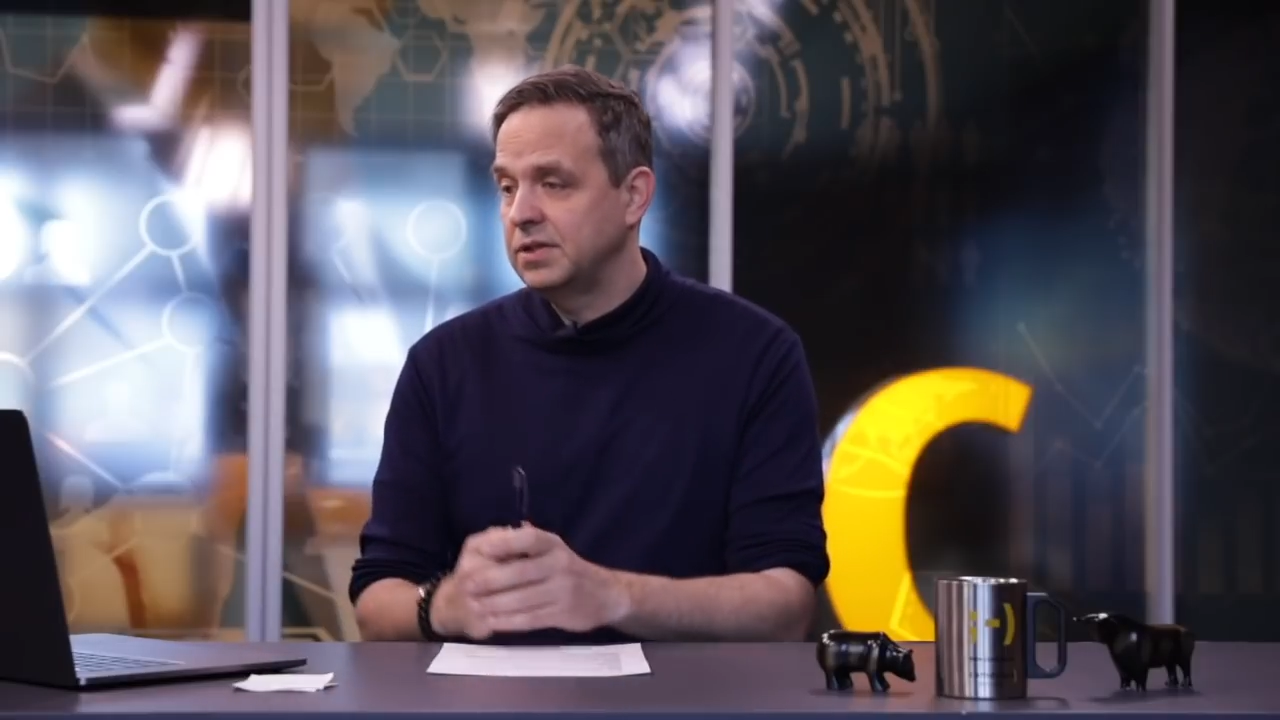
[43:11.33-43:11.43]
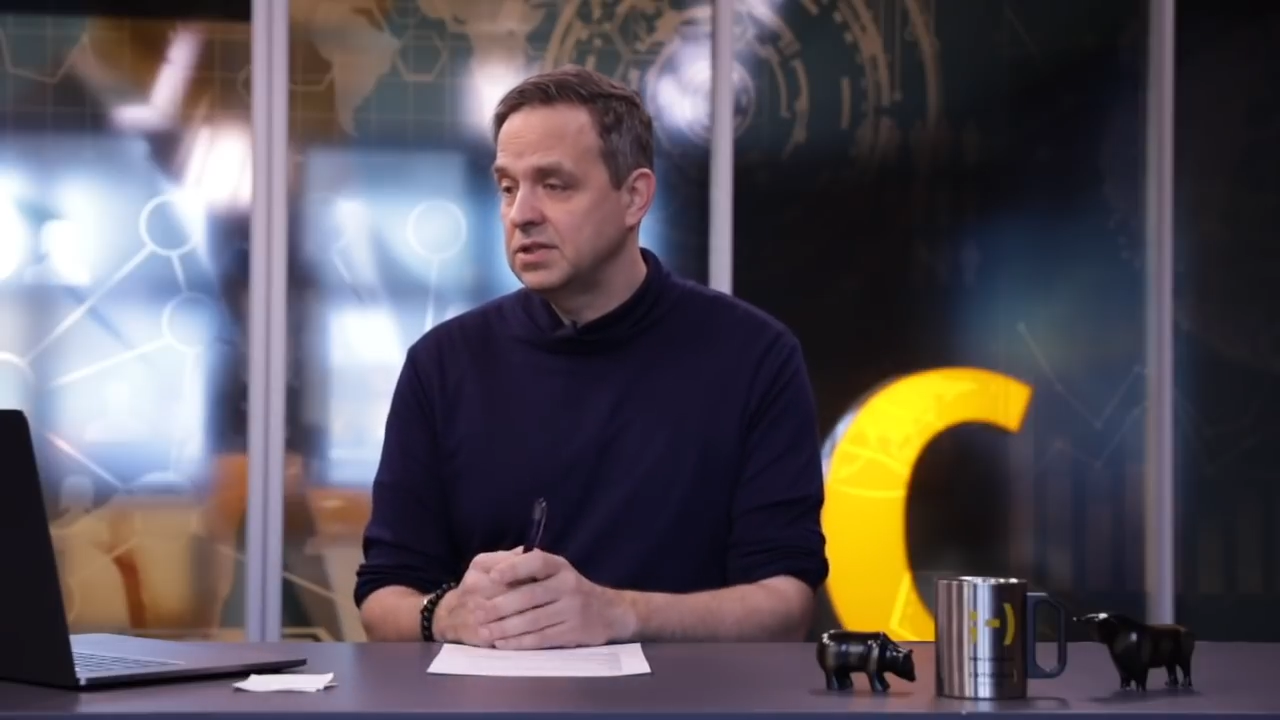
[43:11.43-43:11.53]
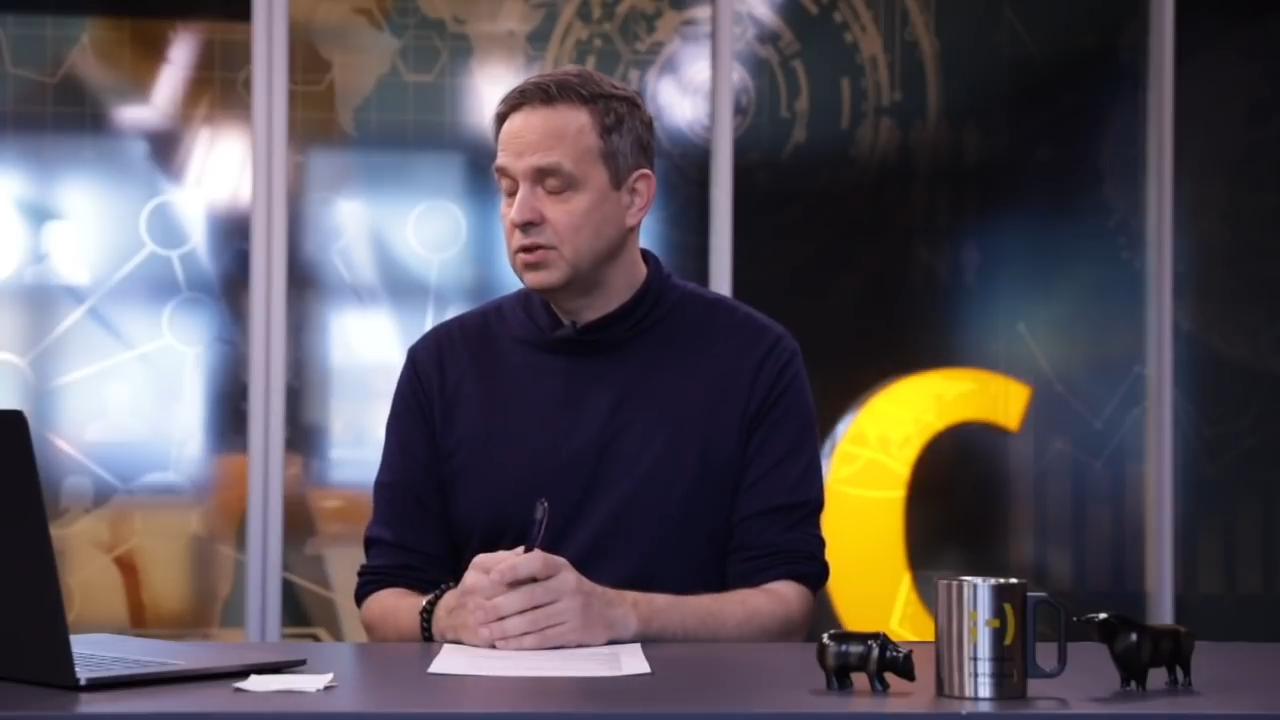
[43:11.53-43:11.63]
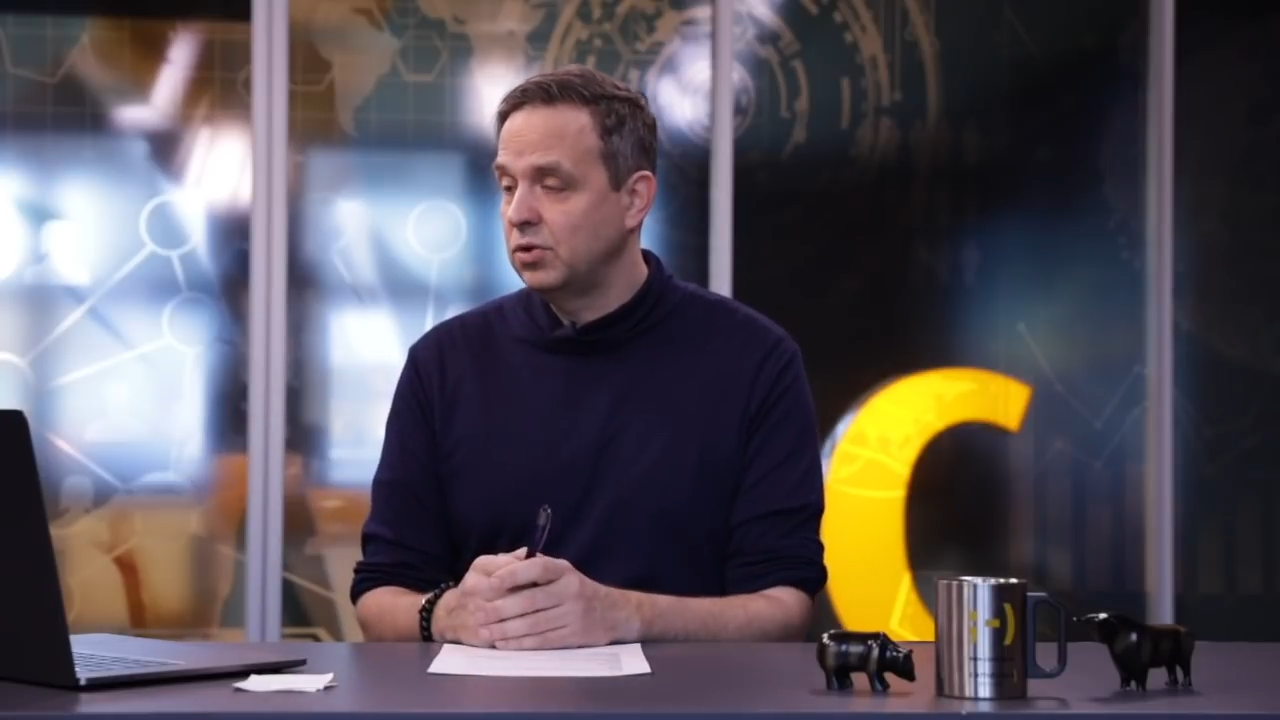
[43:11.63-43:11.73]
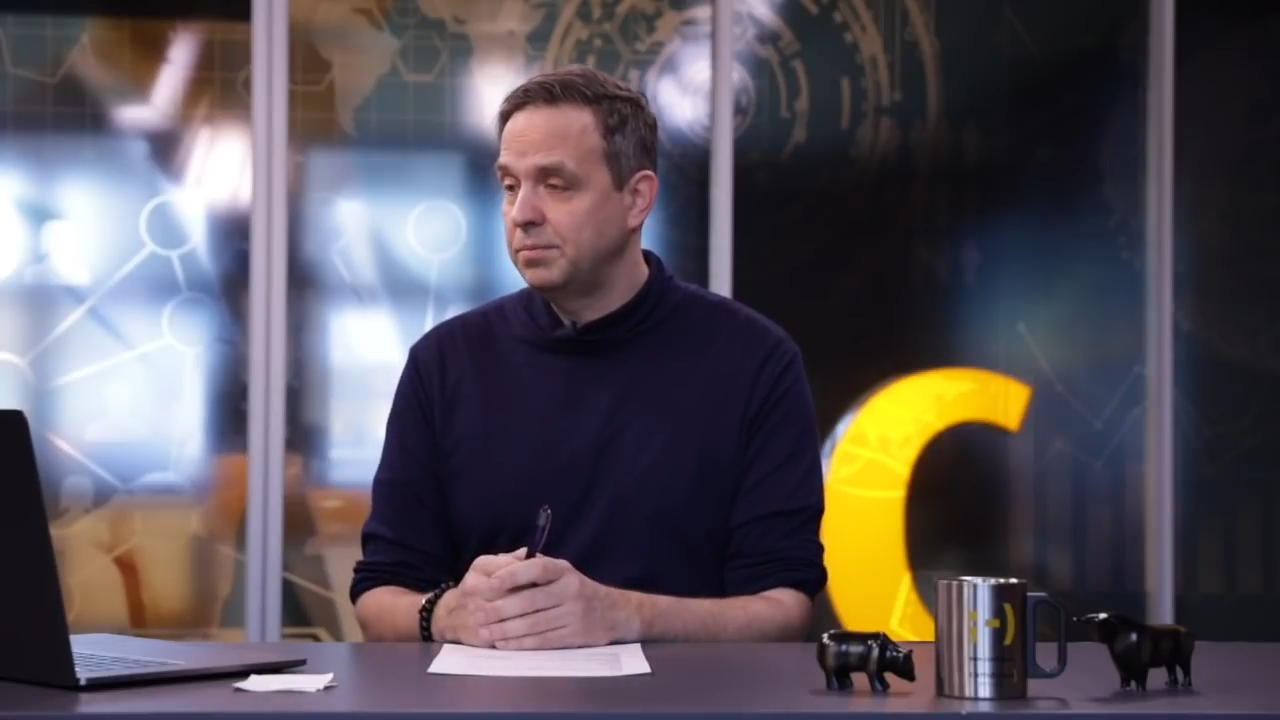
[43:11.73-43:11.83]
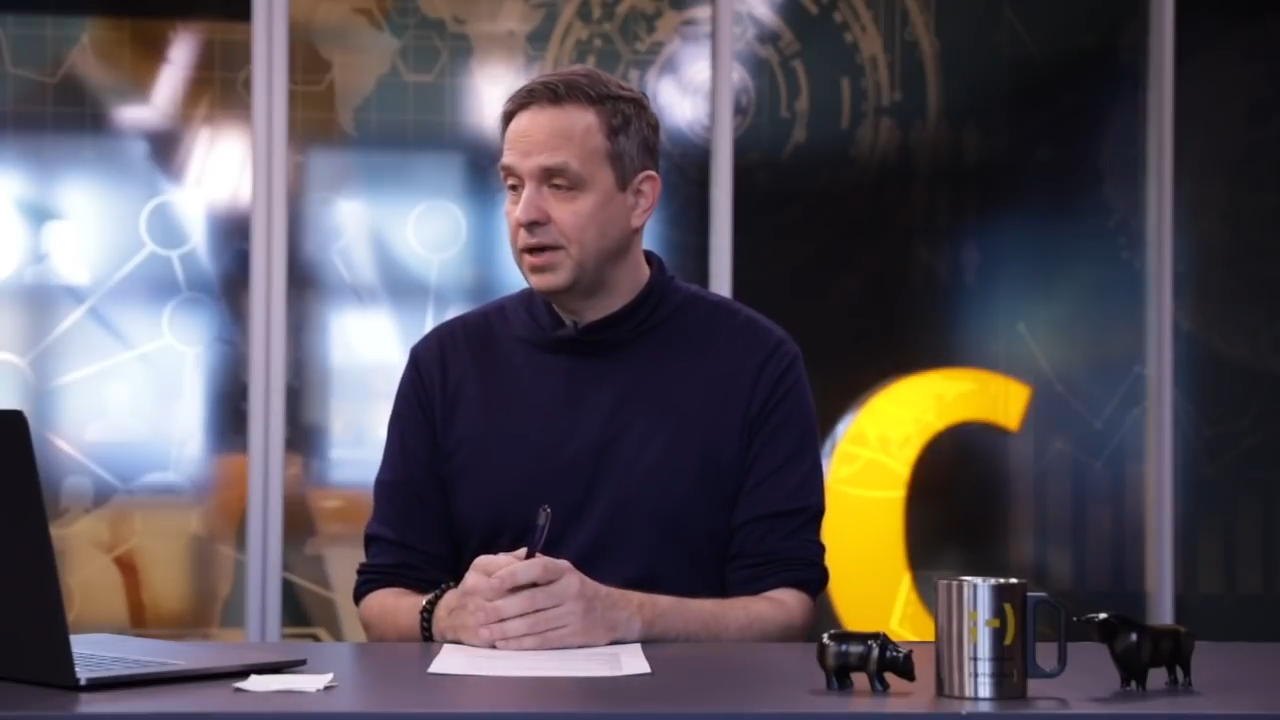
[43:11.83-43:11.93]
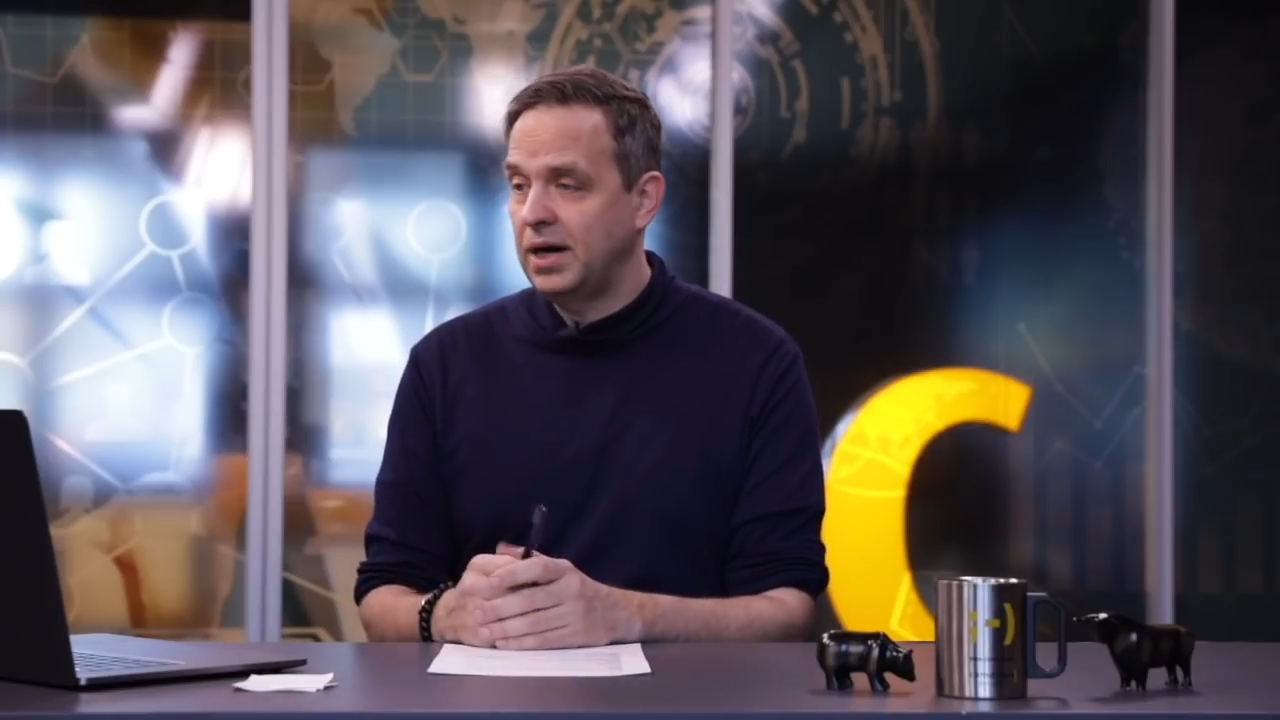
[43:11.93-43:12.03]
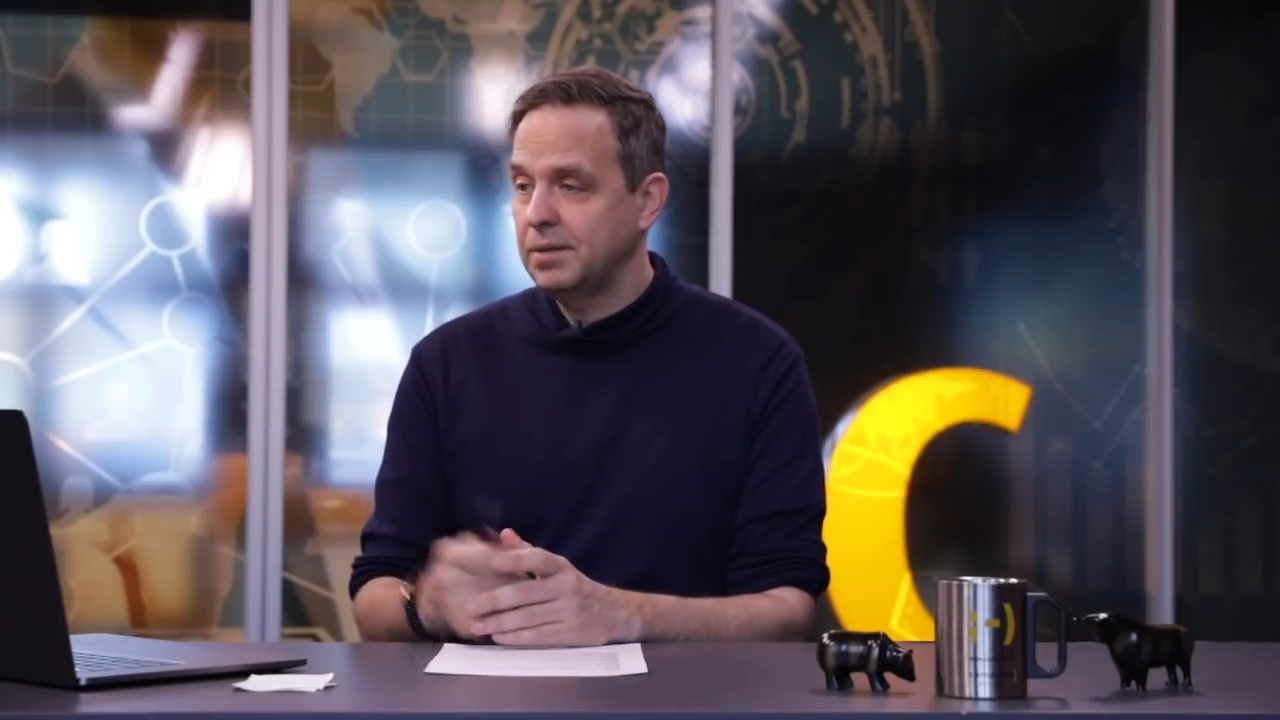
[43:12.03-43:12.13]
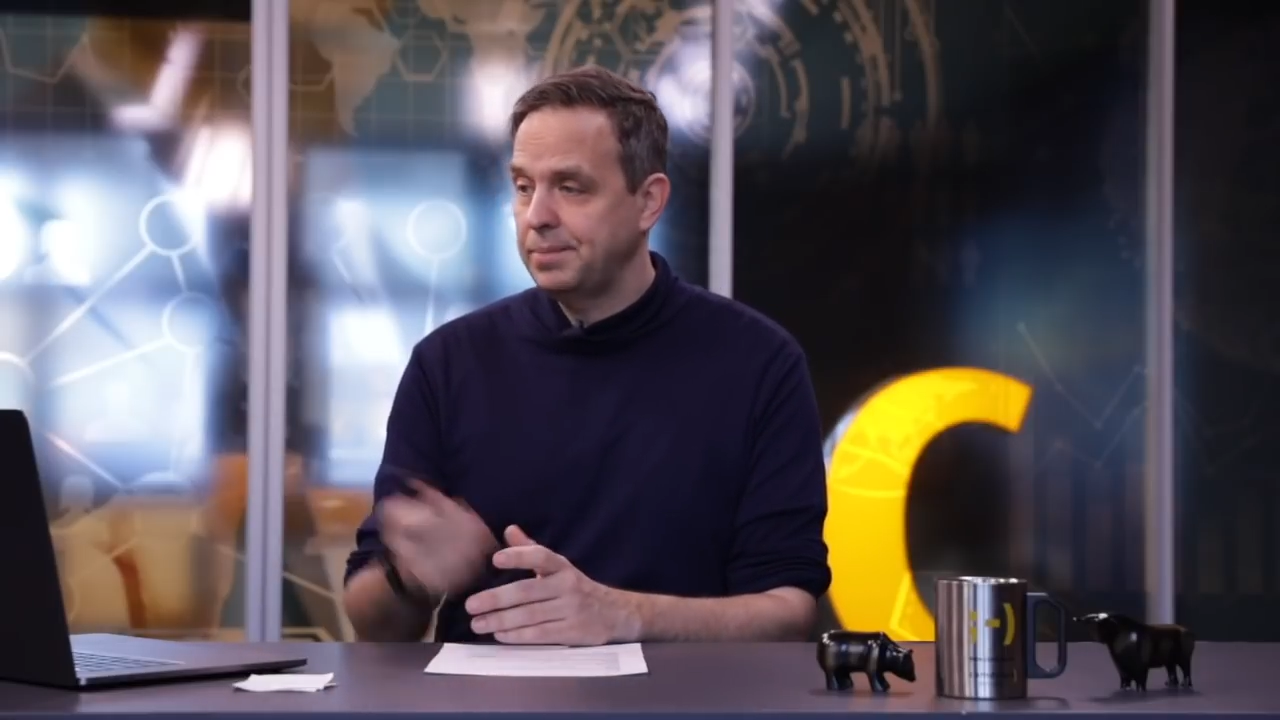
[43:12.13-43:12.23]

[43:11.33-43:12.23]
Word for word: wenn es die Olympiade